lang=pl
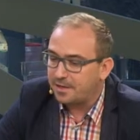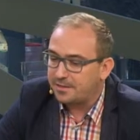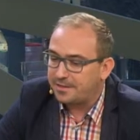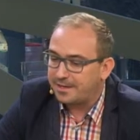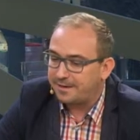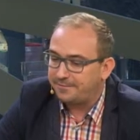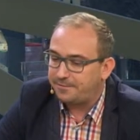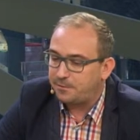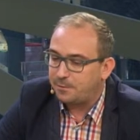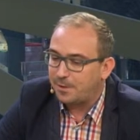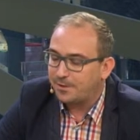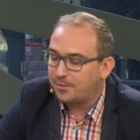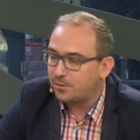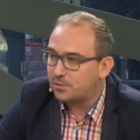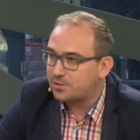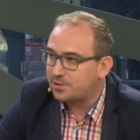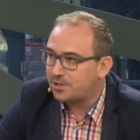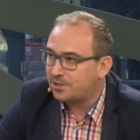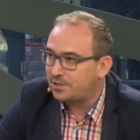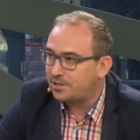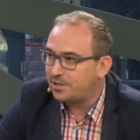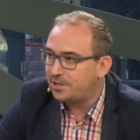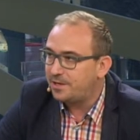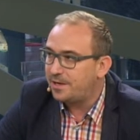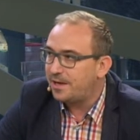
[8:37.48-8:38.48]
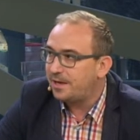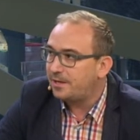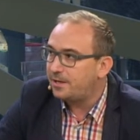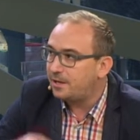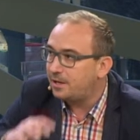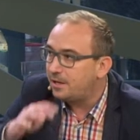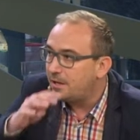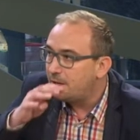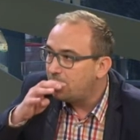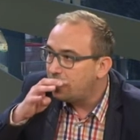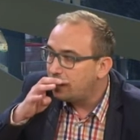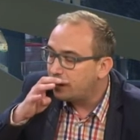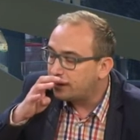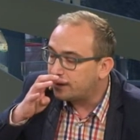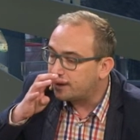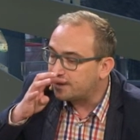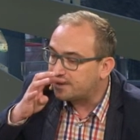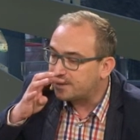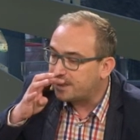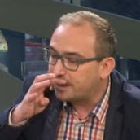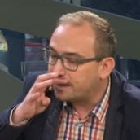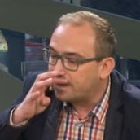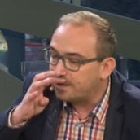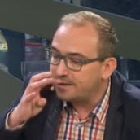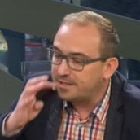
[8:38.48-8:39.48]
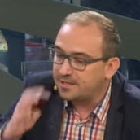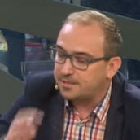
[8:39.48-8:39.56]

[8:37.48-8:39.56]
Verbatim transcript: trafiła do Szczecina i to jest taka